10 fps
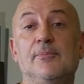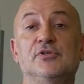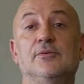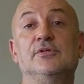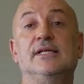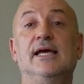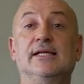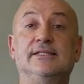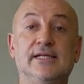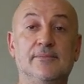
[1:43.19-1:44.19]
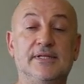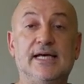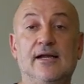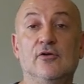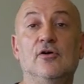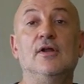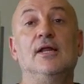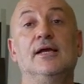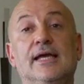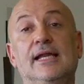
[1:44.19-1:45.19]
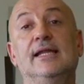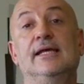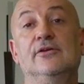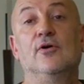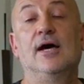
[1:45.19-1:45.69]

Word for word: possiamo tagliare sia il metallo che il legno.